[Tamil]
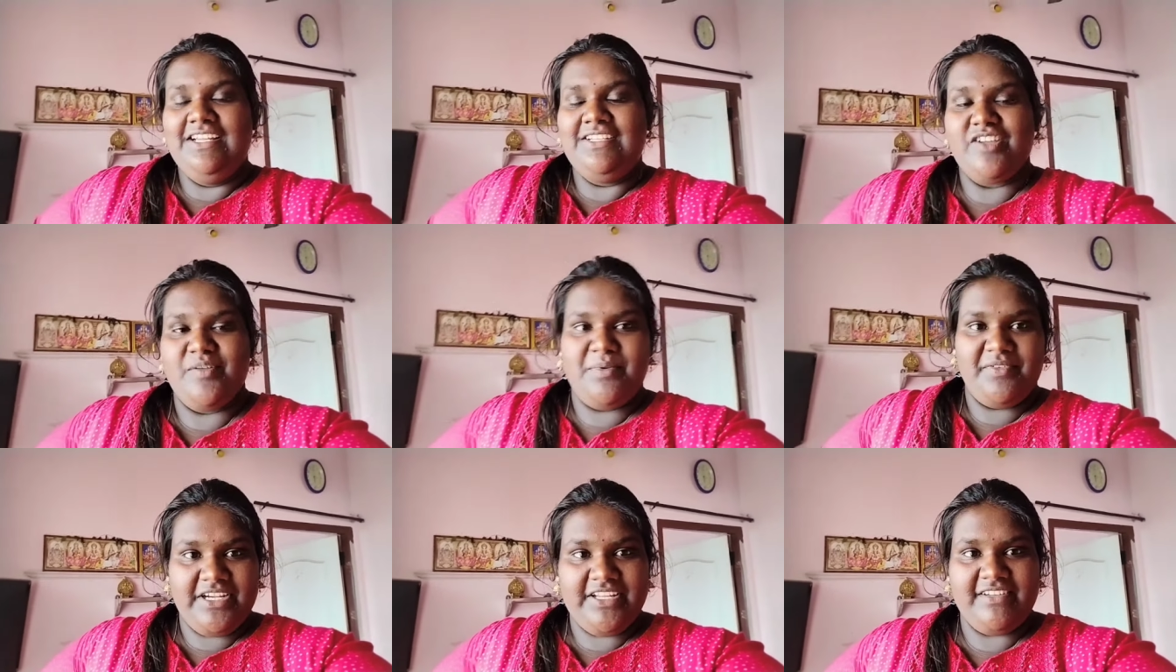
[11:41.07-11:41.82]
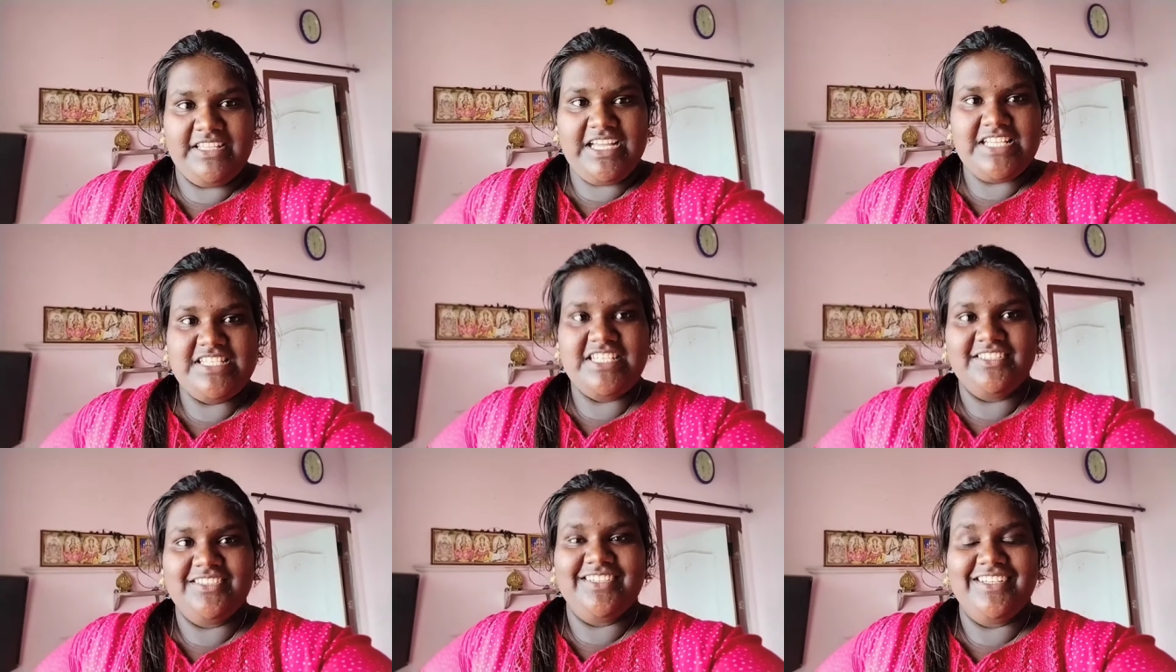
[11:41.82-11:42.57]
ஸோ இப்போ வீட்டுக்கு வந்தாச்சு
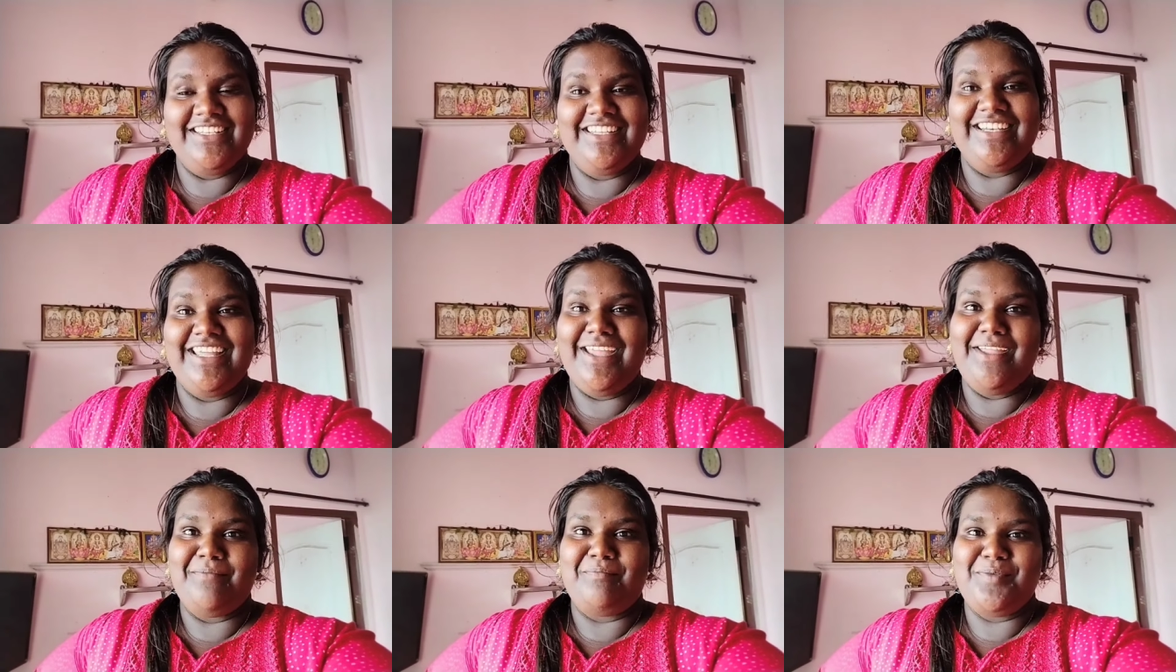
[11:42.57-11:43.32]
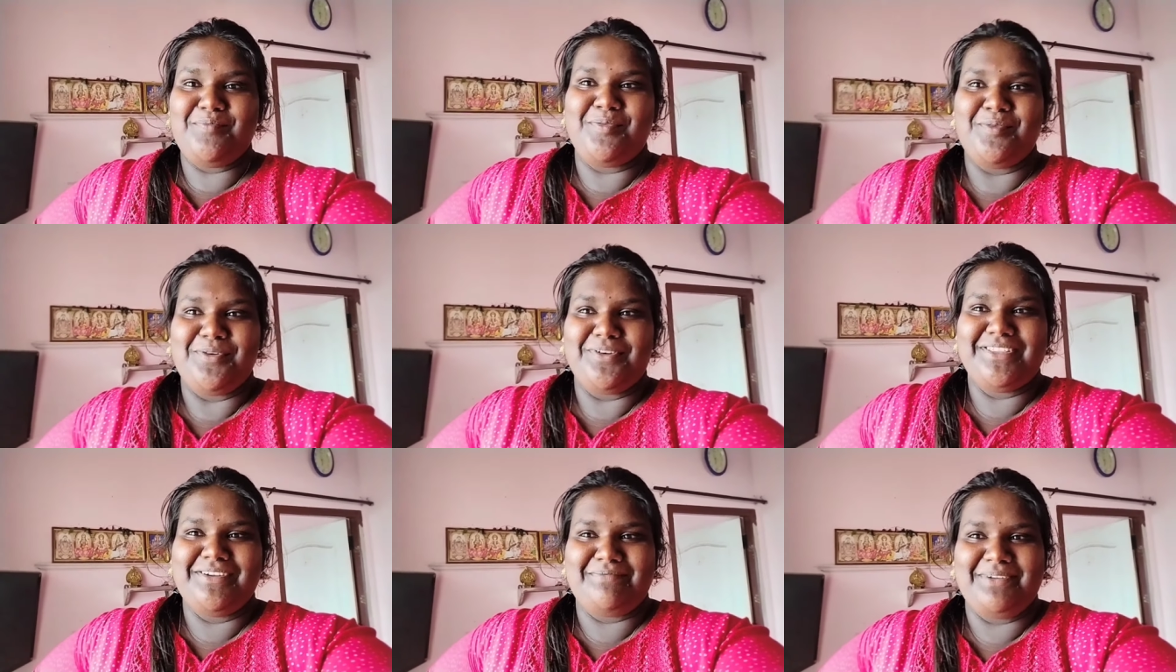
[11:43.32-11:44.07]
இந்த டே எப்படி
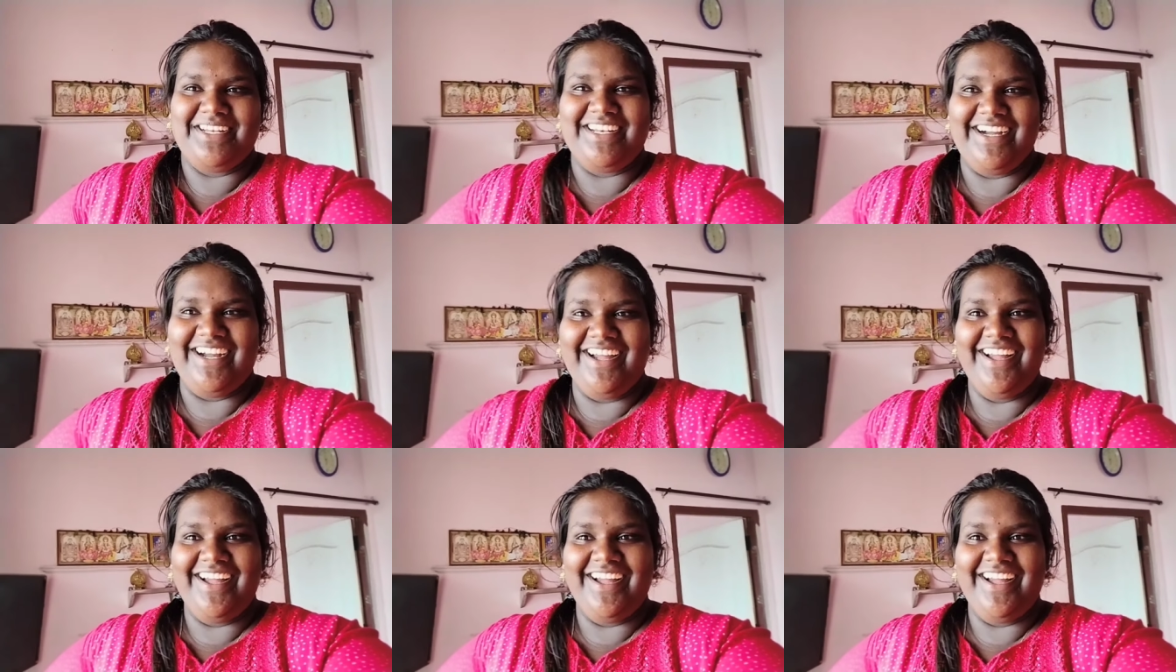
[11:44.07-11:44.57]
போகுது அப்படின்னா